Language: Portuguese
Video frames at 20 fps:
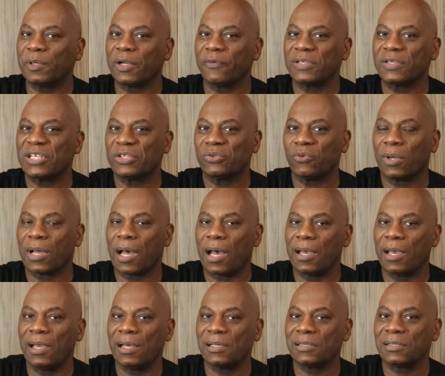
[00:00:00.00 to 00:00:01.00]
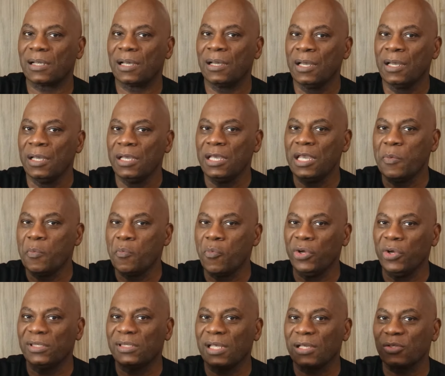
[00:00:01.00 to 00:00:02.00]
para você tocar essa e
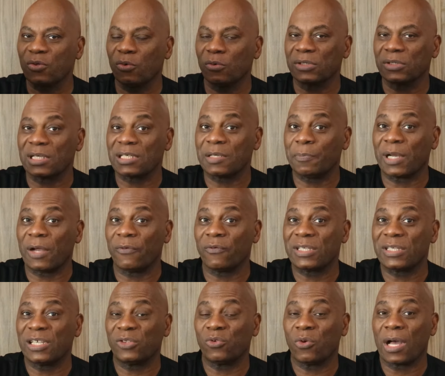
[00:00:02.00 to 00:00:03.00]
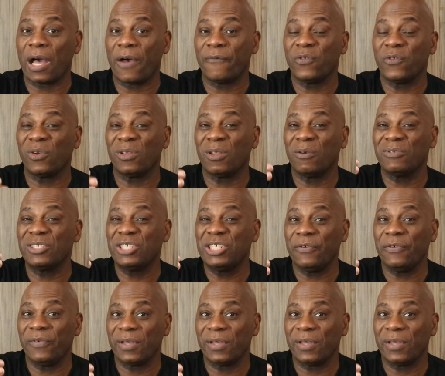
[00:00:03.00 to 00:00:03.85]
muitas outras, para você tocar violão de